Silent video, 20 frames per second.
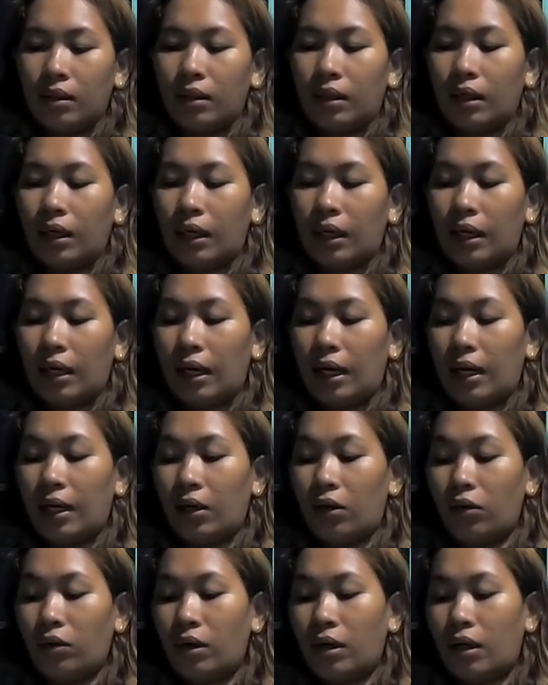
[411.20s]
karang
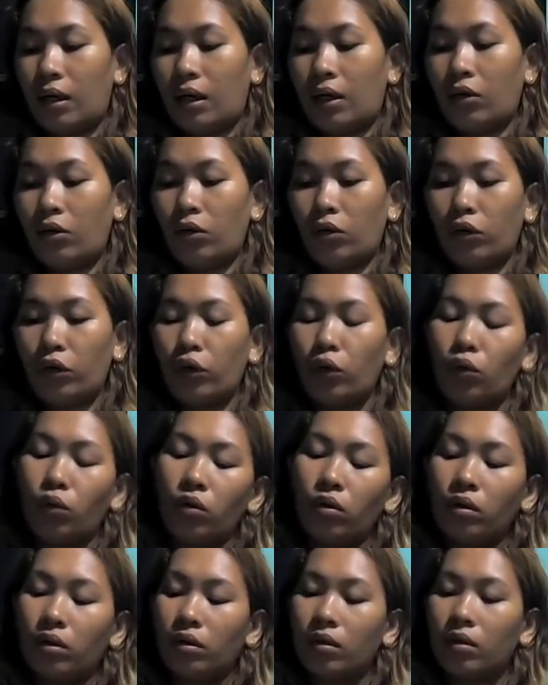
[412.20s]
araw na ano, yung
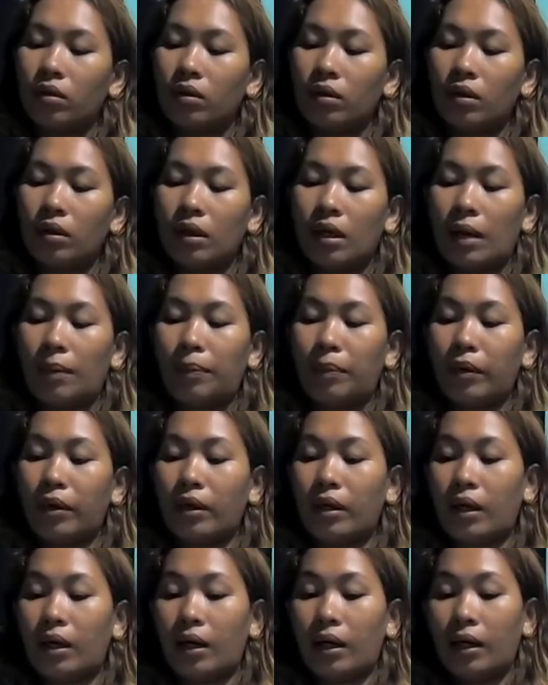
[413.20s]
wrapper
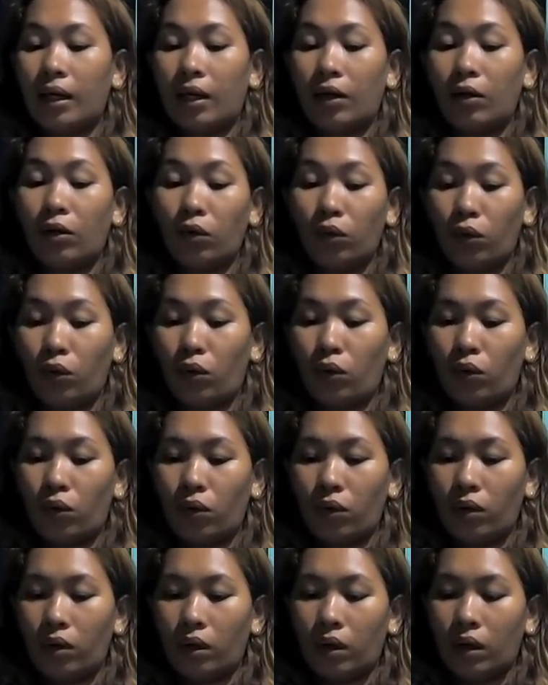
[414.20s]
na inano ko,
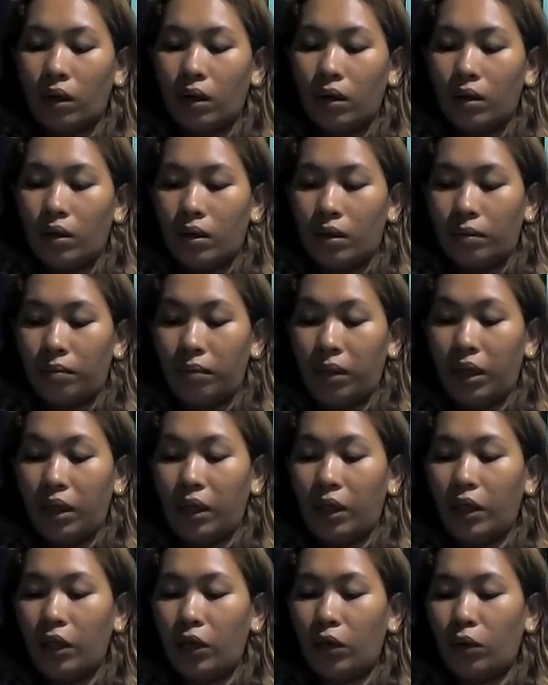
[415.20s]

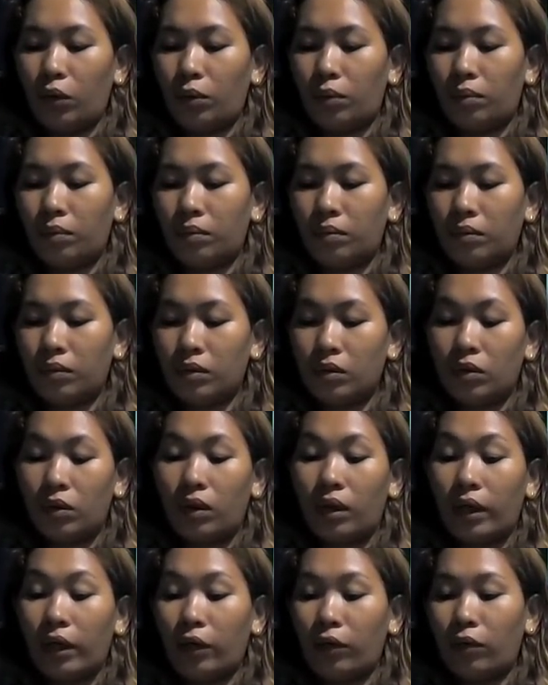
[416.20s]
medium. So
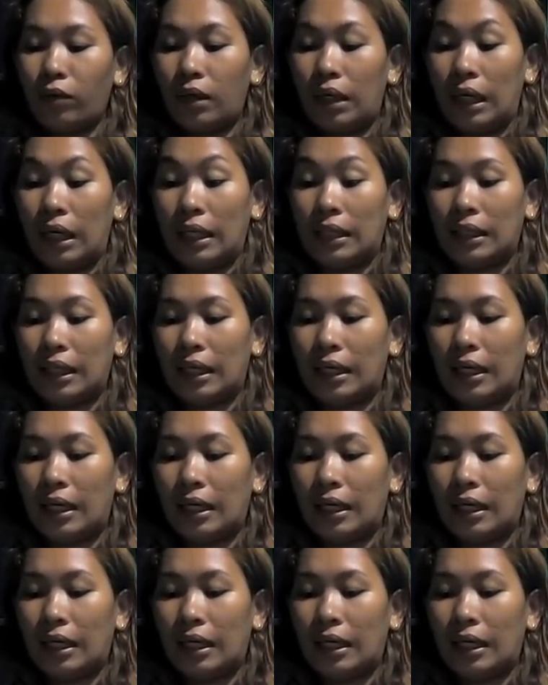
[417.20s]
ngayon, liitan